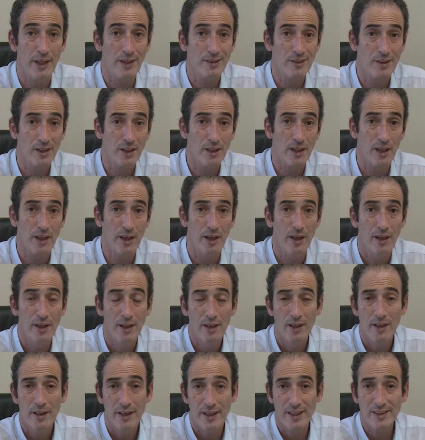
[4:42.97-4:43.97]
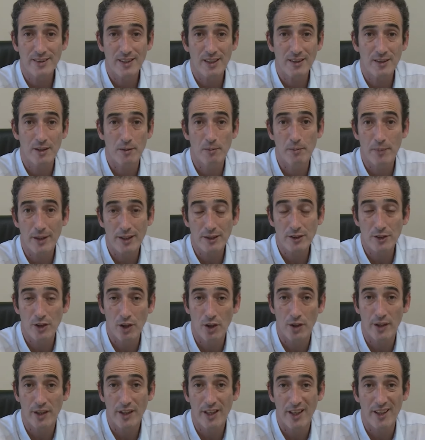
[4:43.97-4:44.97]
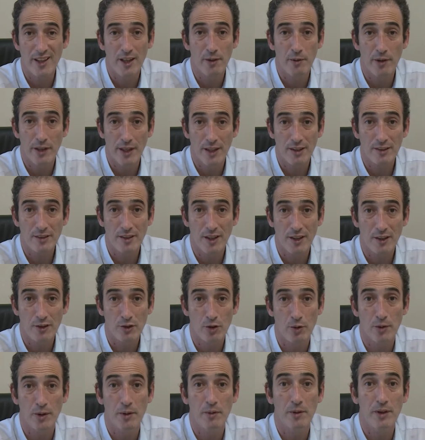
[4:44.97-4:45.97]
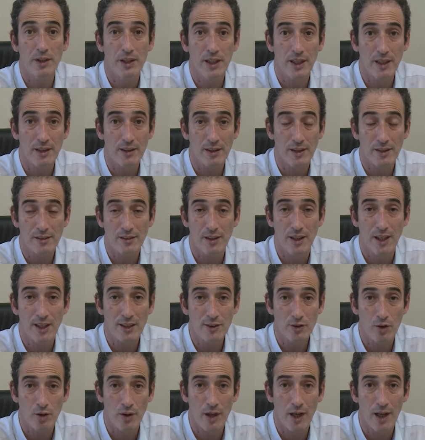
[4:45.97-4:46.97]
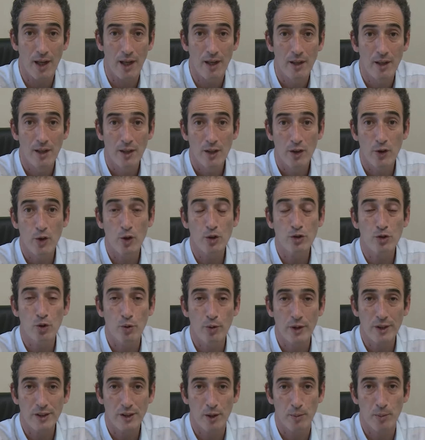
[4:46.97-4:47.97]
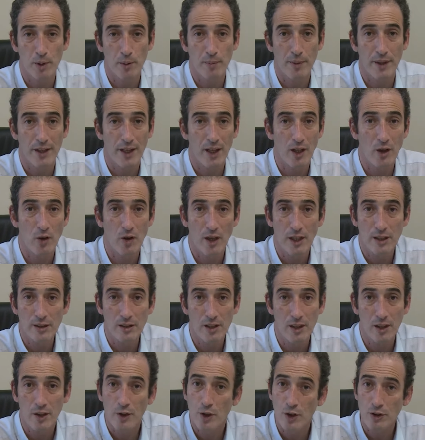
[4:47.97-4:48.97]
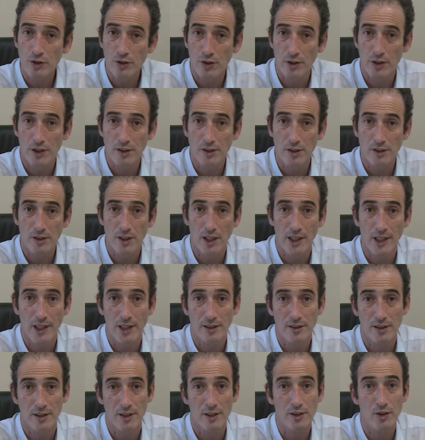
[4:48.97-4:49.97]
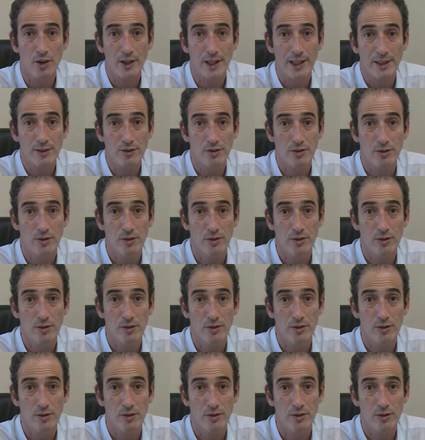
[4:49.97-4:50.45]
así que esas inversiones que debieran ser sobrevinientes si la ciudad no se hubiese preparado antes no son necesarias en este caso.